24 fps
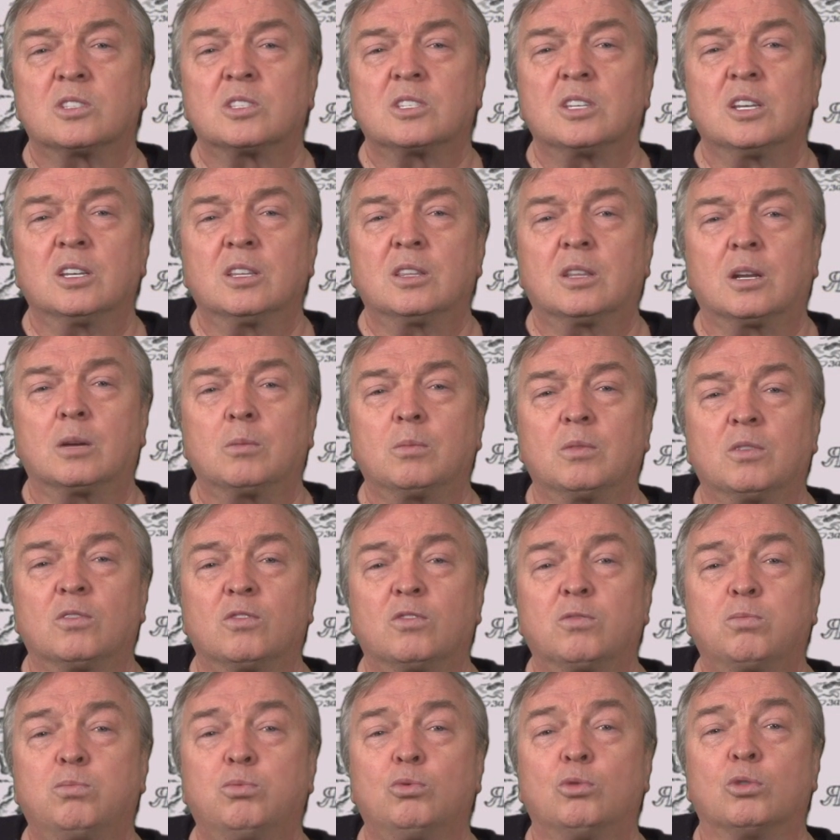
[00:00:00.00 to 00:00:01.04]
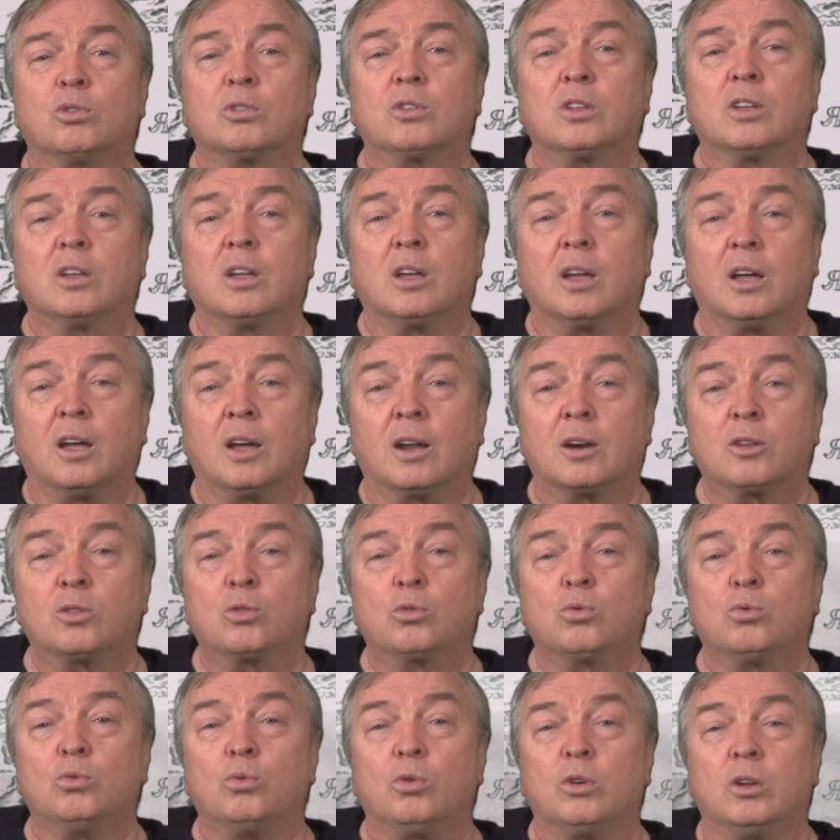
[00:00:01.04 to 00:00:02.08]
центром в
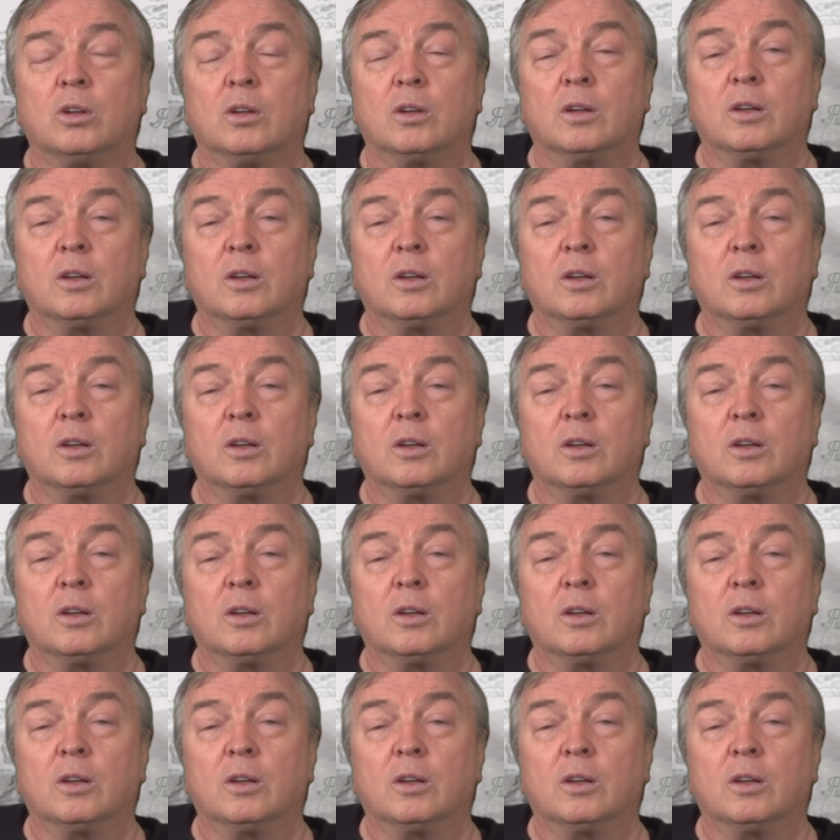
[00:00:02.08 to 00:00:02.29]
Порт-Артуре.